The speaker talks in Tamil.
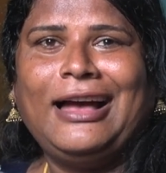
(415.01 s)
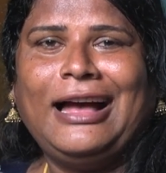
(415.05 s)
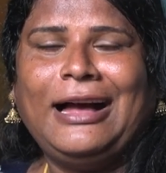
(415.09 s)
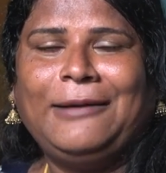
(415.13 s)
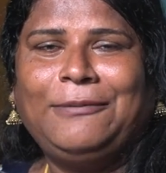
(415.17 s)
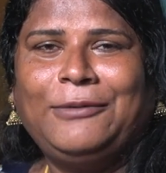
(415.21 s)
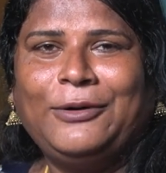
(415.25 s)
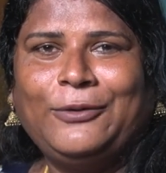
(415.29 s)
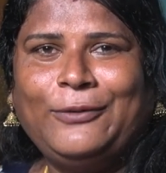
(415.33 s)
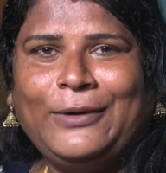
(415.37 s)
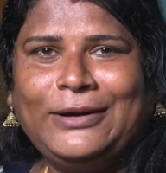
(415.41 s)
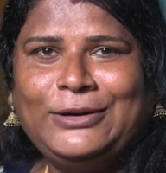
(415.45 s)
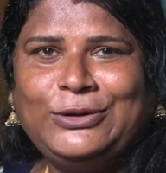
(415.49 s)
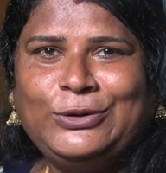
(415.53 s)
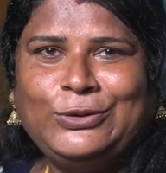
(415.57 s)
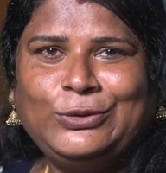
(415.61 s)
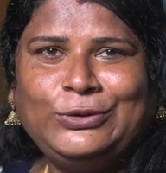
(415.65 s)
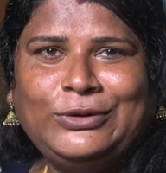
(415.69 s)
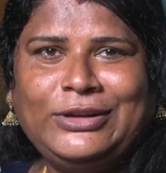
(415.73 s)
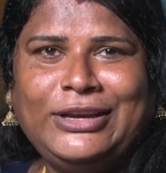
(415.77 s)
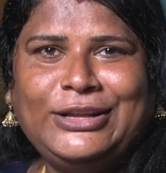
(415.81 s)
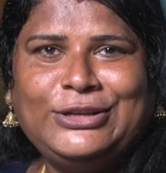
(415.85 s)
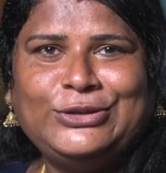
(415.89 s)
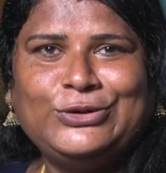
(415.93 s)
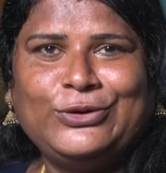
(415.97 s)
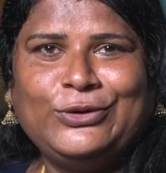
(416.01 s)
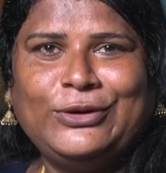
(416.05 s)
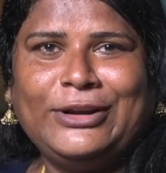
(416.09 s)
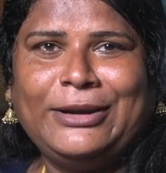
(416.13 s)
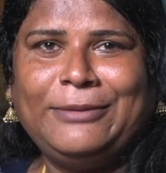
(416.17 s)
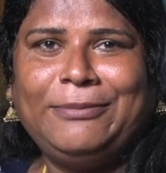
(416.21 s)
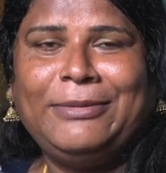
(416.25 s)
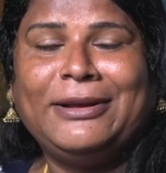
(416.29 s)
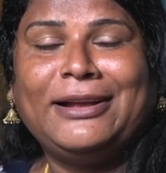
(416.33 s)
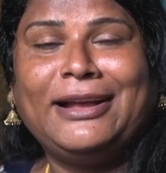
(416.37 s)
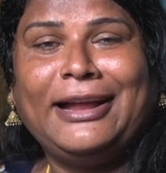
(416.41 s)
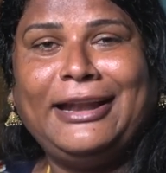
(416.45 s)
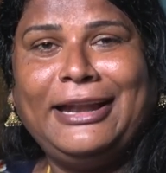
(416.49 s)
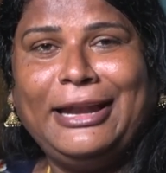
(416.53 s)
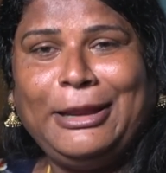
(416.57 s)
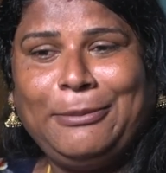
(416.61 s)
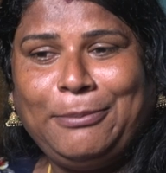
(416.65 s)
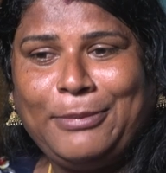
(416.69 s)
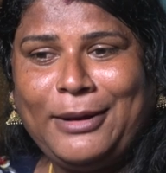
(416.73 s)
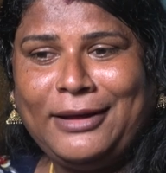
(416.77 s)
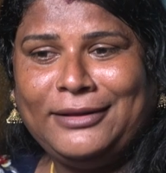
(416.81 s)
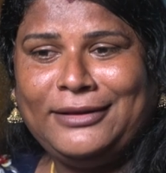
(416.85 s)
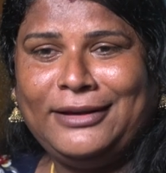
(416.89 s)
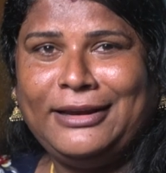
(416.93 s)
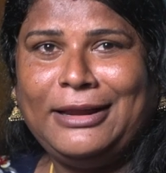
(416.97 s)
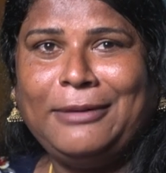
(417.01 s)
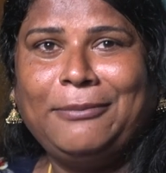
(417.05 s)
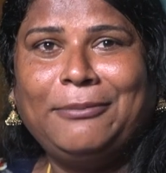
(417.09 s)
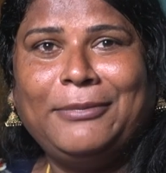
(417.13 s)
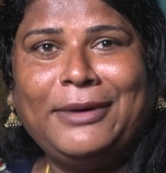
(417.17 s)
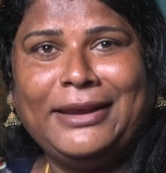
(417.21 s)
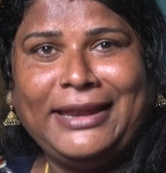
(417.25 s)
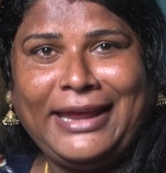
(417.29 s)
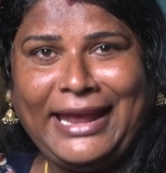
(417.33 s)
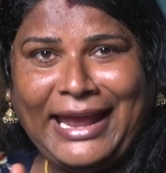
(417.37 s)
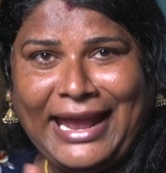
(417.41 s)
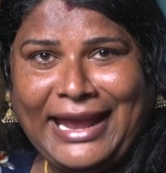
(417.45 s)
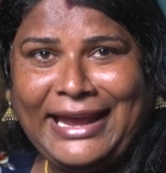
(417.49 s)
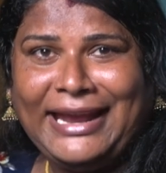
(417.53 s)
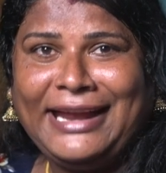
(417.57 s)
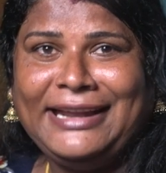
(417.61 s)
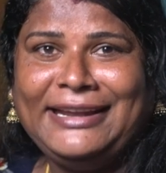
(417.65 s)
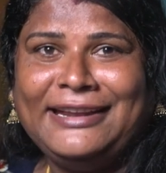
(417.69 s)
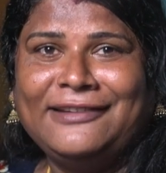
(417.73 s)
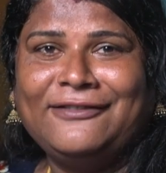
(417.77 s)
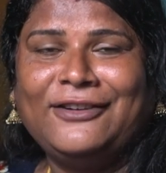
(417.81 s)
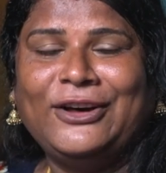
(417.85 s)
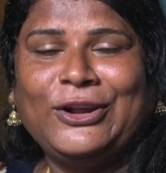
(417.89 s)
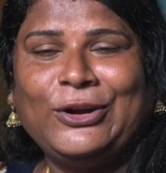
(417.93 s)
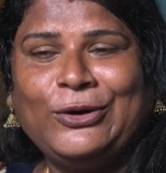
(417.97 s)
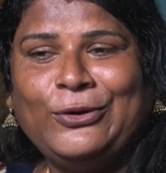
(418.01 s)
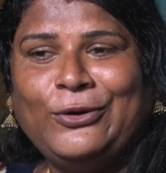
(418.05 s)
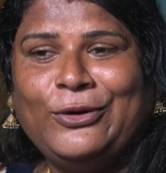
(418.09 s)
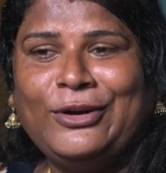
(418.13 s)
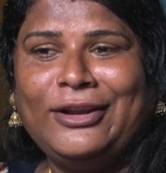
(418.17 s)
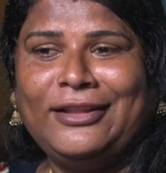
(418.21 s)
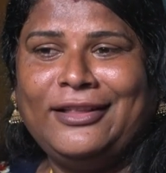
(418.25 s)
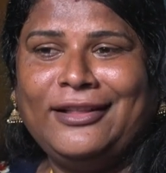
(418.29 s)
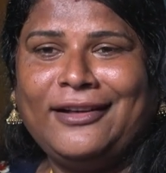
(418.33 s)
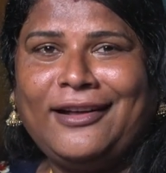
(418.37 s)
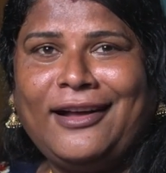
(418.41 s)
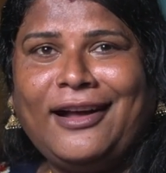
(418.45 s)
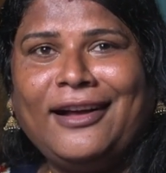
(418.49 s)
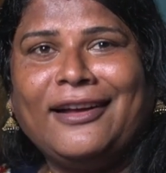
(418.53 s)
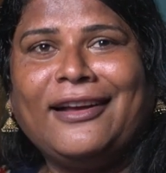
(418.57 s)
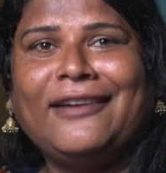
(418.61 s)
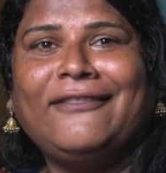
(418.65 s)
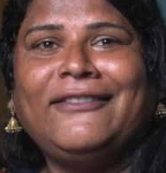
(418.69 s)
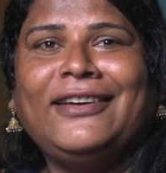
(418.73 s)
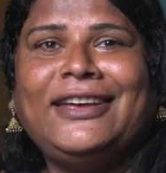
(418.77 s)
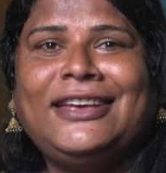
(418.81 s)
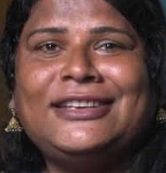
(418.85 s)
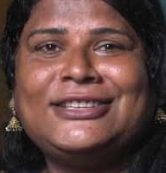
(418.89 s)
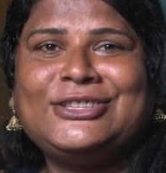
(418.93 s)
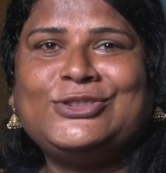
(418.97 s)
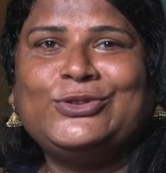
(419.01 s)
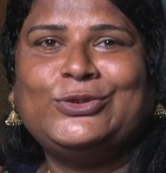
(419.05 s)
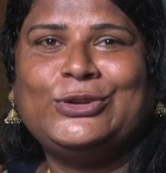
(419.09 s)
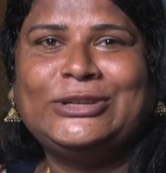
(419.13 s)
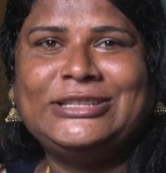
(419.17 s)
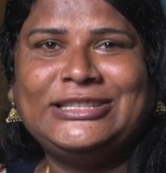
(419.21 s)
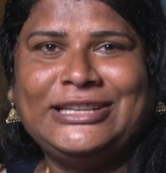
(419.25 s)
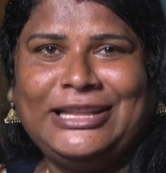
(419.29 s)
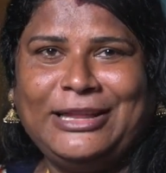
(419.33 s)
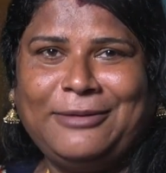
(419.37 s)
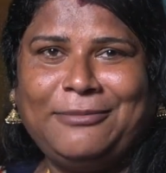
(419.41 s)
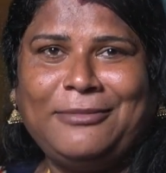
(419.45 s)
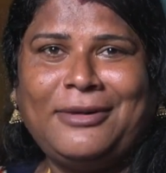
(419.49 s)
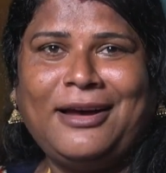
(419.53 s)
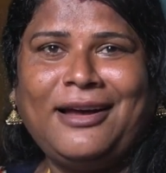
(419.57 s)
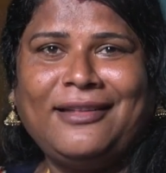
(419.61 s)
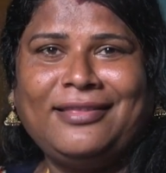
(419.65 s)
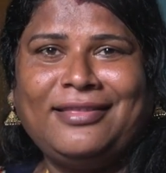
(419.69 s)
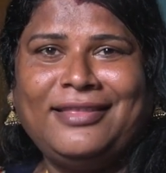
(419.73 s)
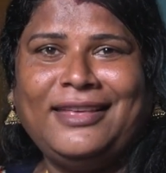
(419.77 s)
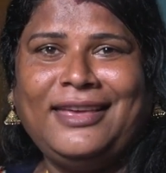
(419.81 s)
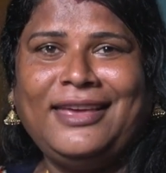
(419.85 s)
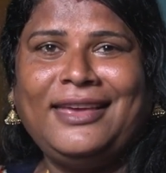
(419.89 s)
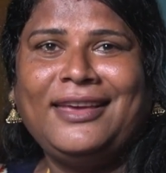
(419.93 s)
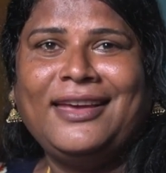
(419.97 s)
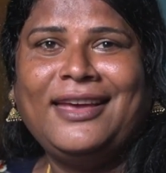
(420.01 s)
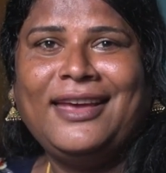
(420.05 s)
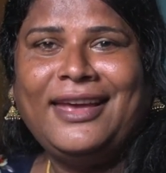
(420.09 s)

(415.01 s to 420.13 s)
அப்போ ஒன் டூ த்ரீன்னு சொல்கிறப்ப கண்டிப்பாக அந்த நம்பர் என்கிட்ட வரணுன்றதுக்காகவே ஸ்டூடெண்ட்ஸ் அதை மாற்றி